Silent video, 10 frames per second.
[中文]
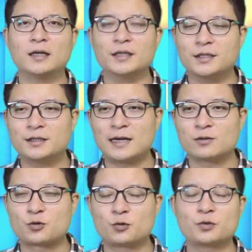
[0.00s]
一
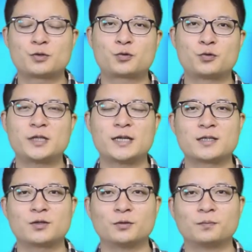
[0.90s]
旦出出现
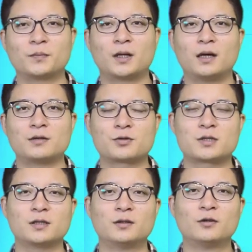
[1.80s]
这种呃，就
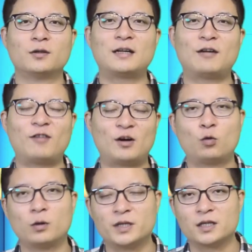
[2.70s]
是滥发
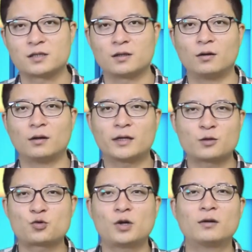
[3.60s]
货币的时候，他
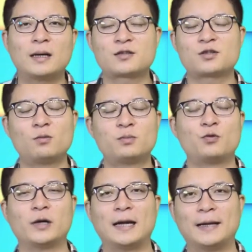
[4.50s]
最后他收不
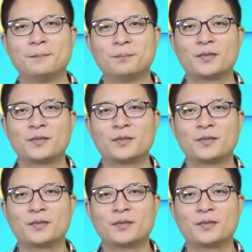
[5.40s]
回来，